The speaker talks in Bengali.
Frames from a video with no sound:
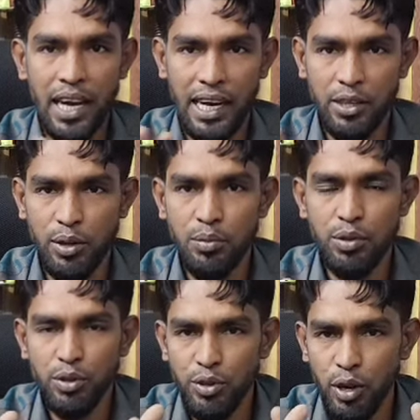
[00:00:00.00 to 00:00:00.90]
একদম
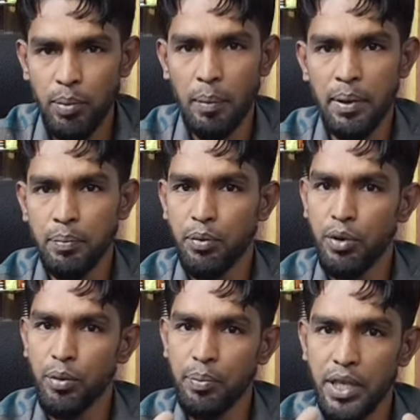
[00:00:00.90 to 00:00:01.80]
সুন্দরভাবে পুরো
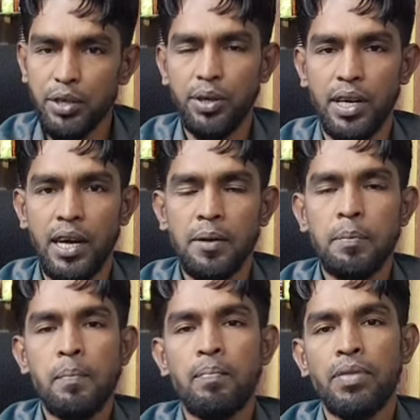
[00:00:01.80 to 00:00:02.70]
ভিডিওটা
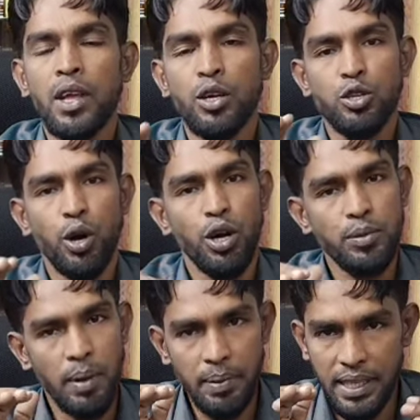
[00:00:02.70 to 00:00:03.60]

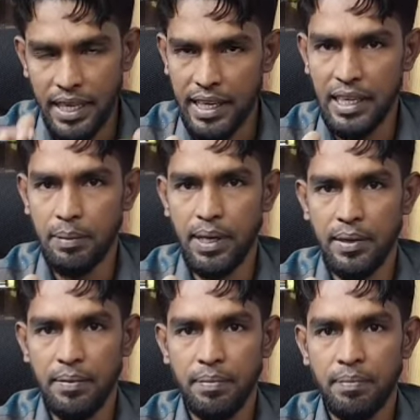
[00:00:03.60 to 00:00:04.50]
সহজভাবে দেখে নেবেন
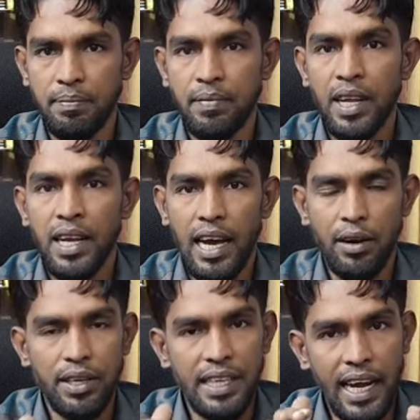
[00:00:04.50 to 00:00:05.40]

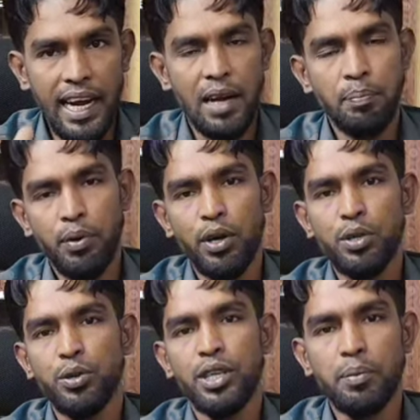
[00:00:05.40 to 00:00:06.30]
কারণ দেখার পর
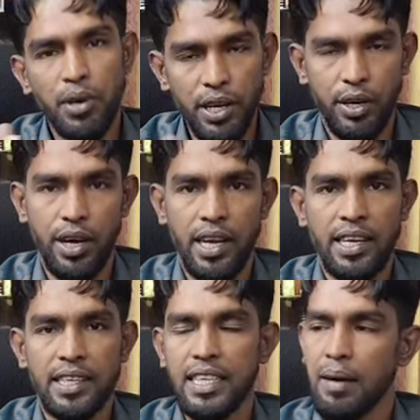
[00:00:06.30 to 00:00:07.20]
যদি মনে হয়
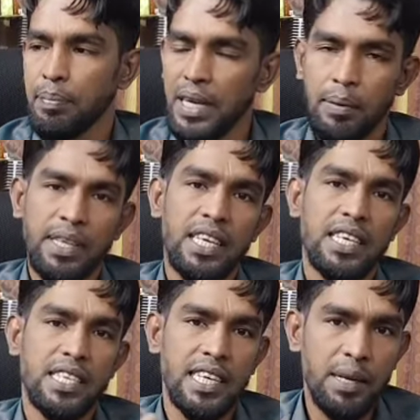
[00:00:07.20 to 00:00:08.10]
যে আপনি আমাদের
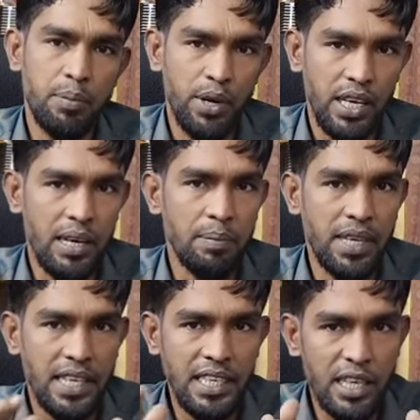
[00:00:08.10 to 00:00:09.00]
কাছ থেকে এই প্রোডাক্ট আপনার
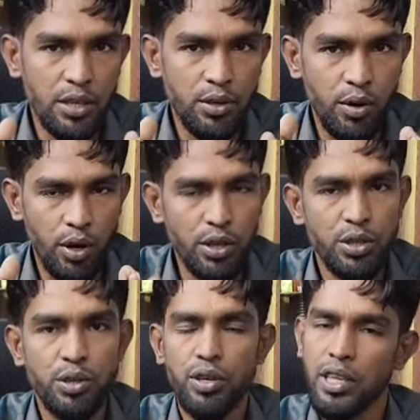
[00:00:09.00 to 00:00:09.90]
কেনার
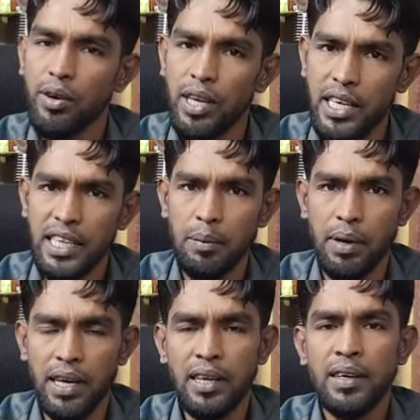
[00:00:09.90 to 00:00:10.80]
গ্রহণযোগ্য তাহলে কিনতে পারেন